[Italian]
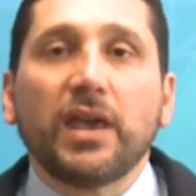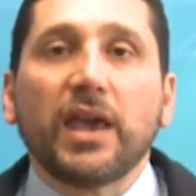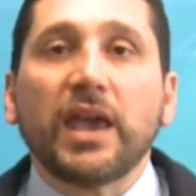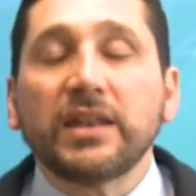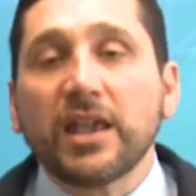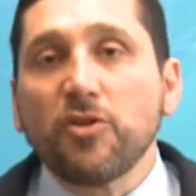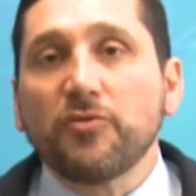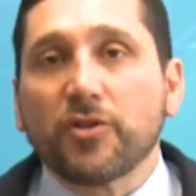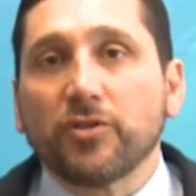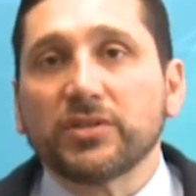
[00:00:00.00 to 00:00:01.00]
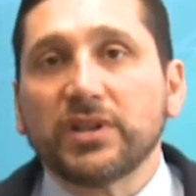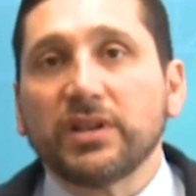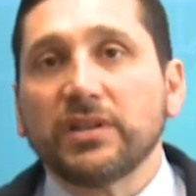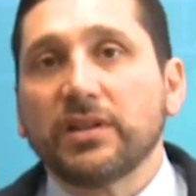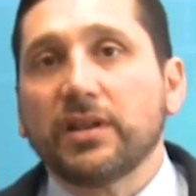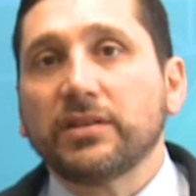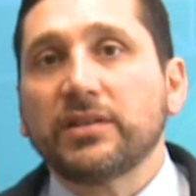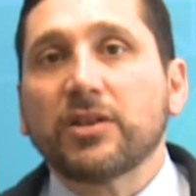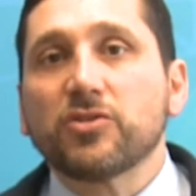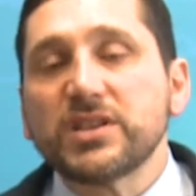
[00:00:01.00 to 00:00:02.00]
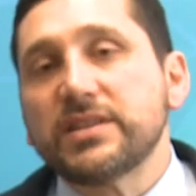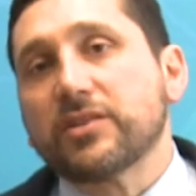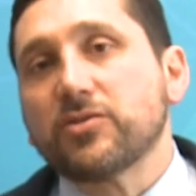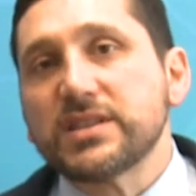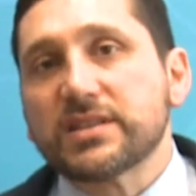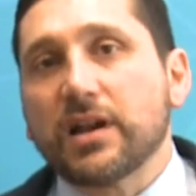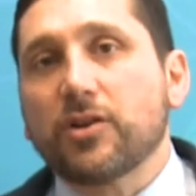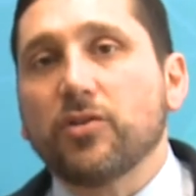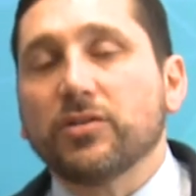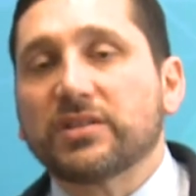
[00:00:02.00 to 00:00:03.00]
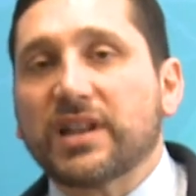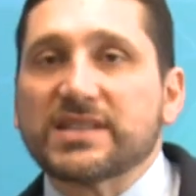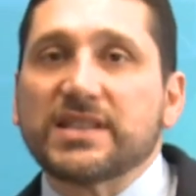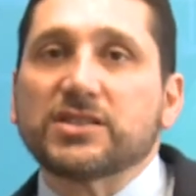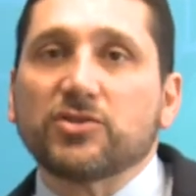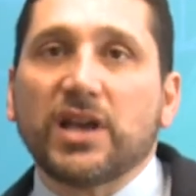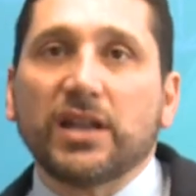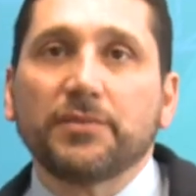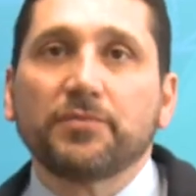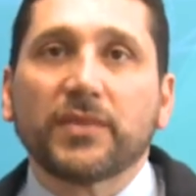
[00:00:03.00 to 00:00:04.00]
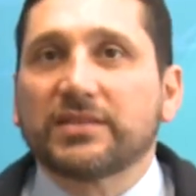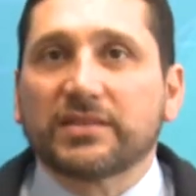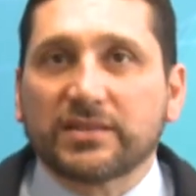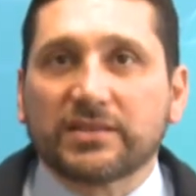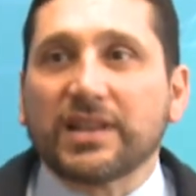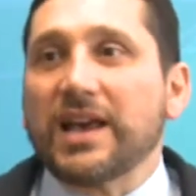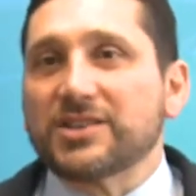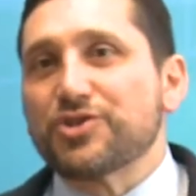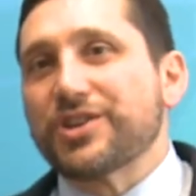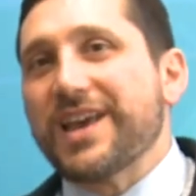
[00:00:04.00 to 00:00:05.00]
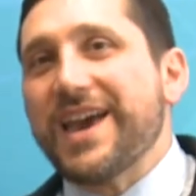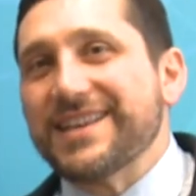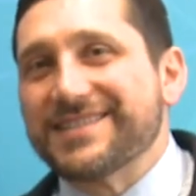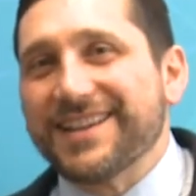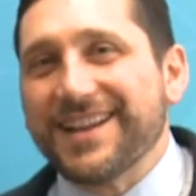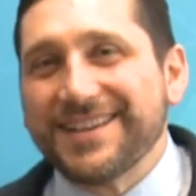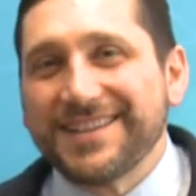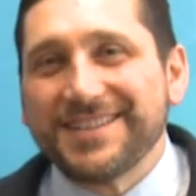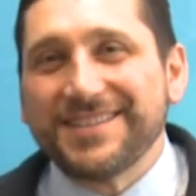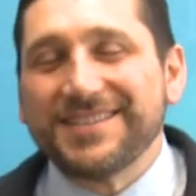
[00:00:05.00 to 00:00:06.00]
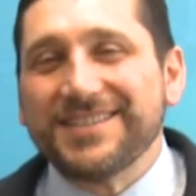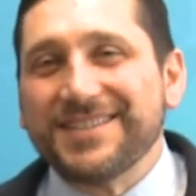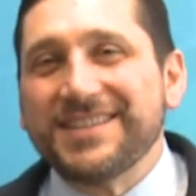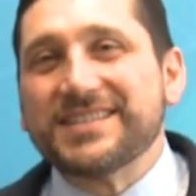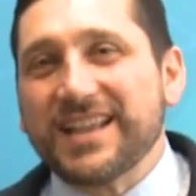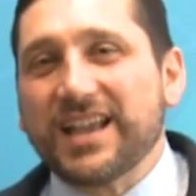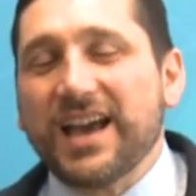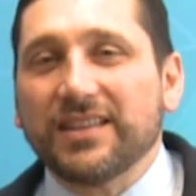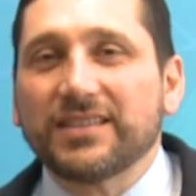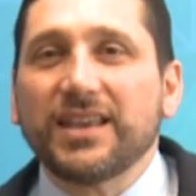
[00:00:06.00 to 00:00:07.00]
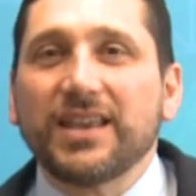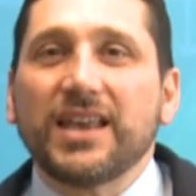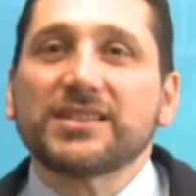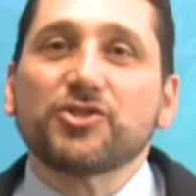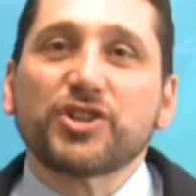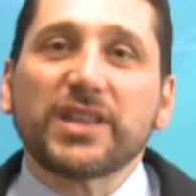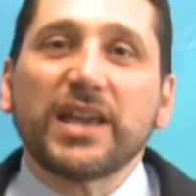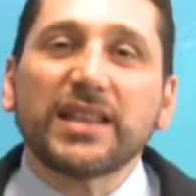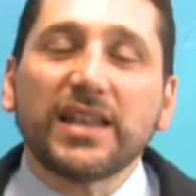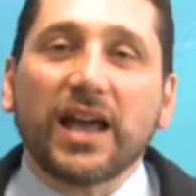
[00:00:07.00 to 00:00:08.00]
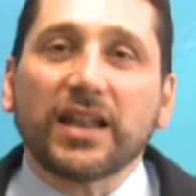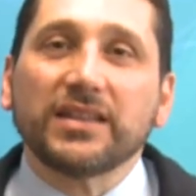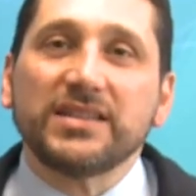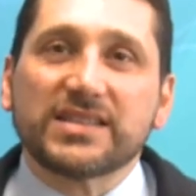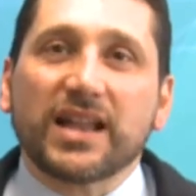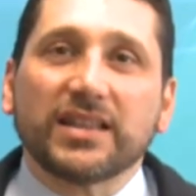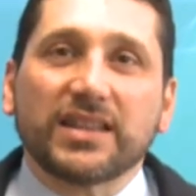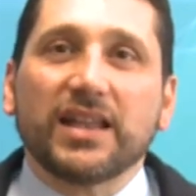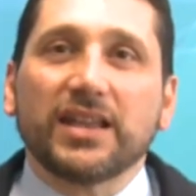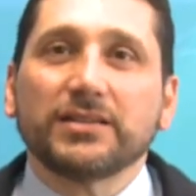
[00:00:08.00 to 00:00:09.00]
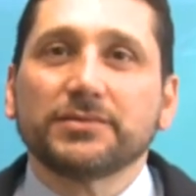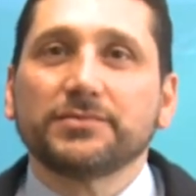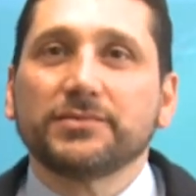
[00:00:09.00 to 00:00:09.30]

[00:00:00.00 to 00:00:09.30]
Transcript: e nei confronti del cosiddetto distacco transnazionale, tra società estera distaccante e società italiana distaccataria.